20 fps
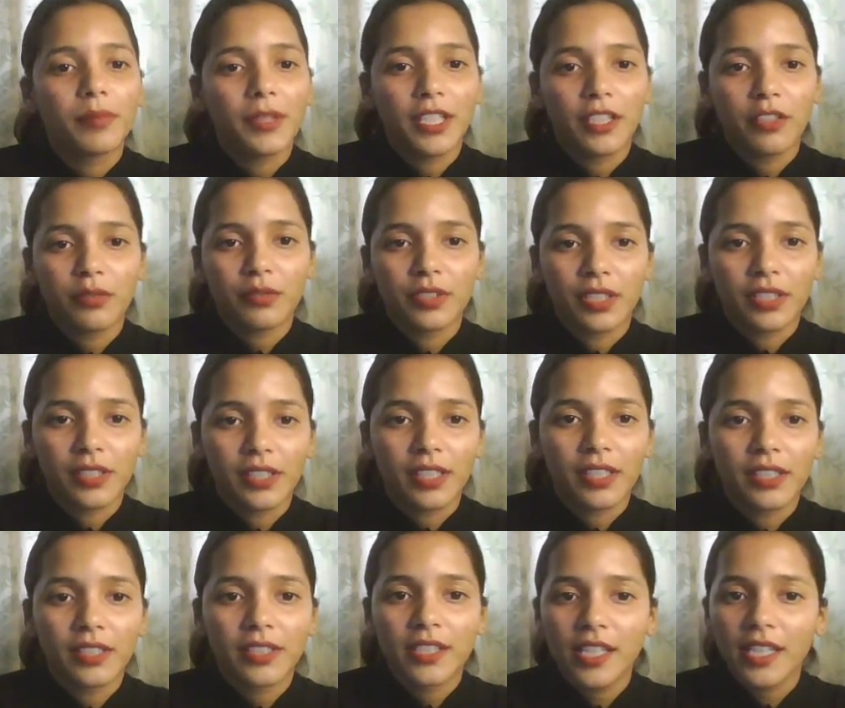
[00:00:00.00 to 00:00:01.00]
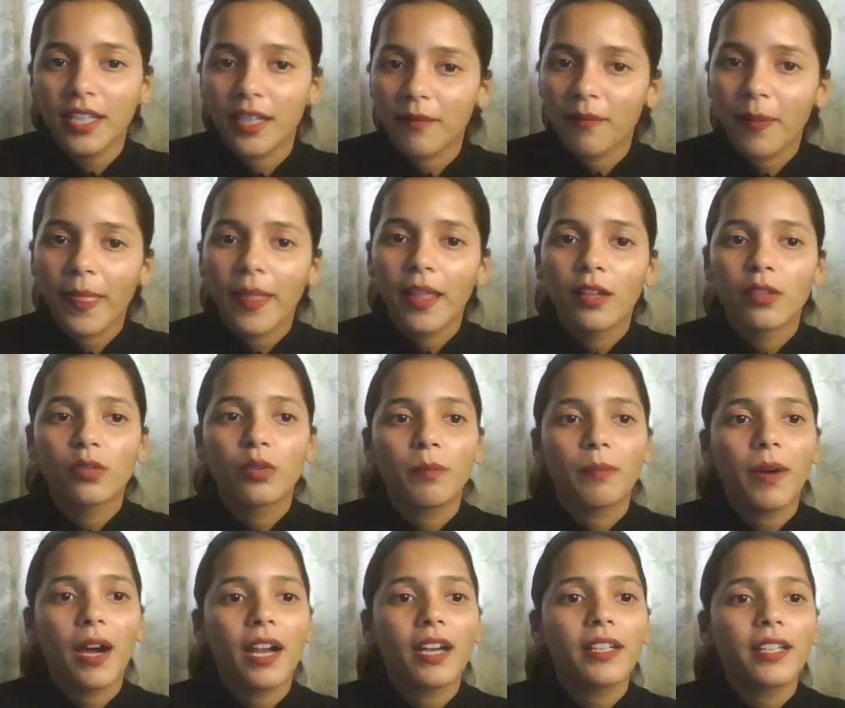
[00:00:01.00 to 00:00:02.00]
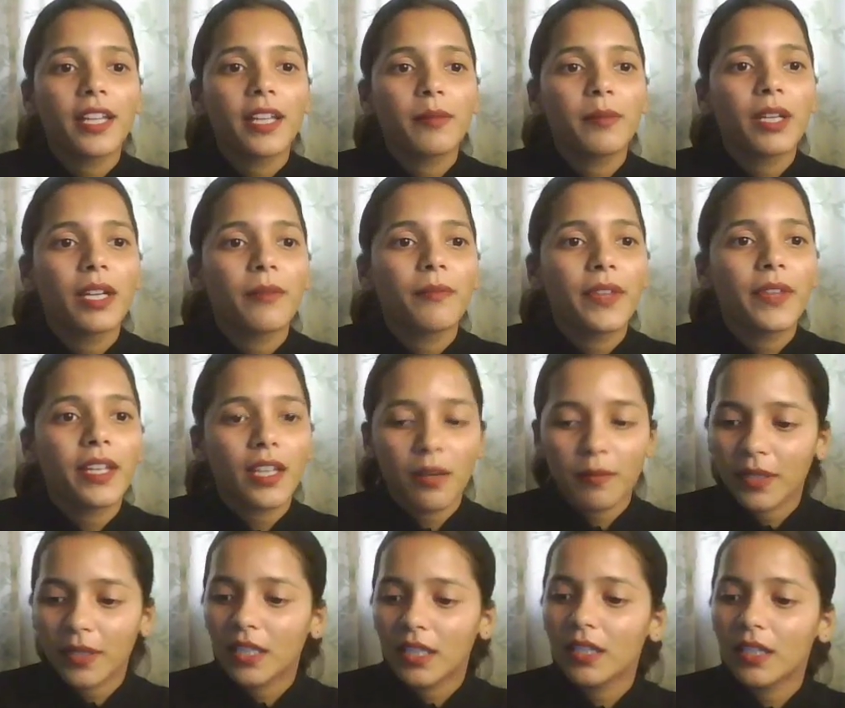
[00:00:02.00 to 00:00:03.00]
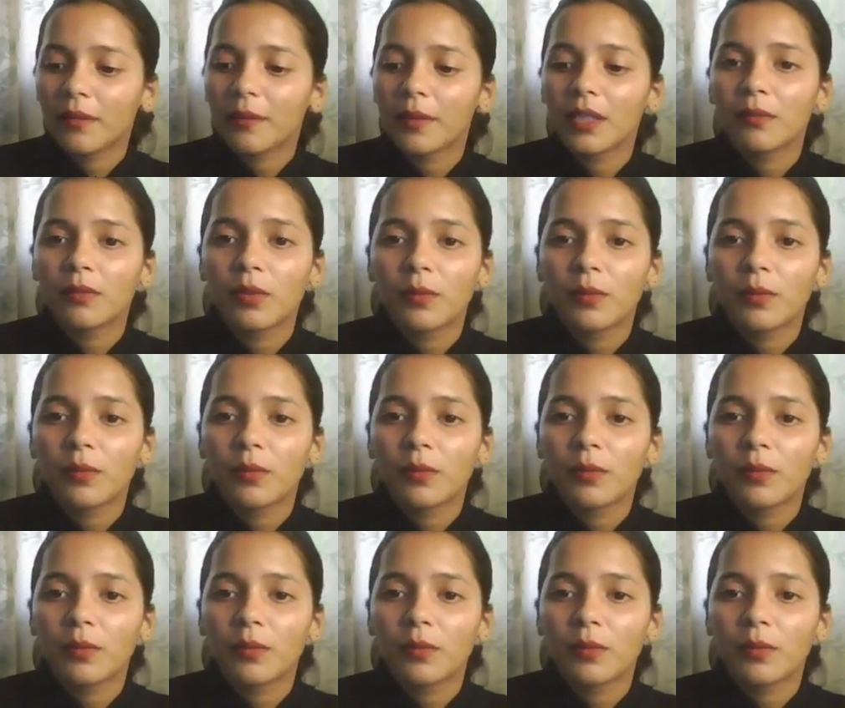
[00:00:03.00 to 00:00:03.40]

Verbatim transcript: बी कंप्लीट हो जाता है ठीक है तो पार्ट ए में हमने क्या पढ़ा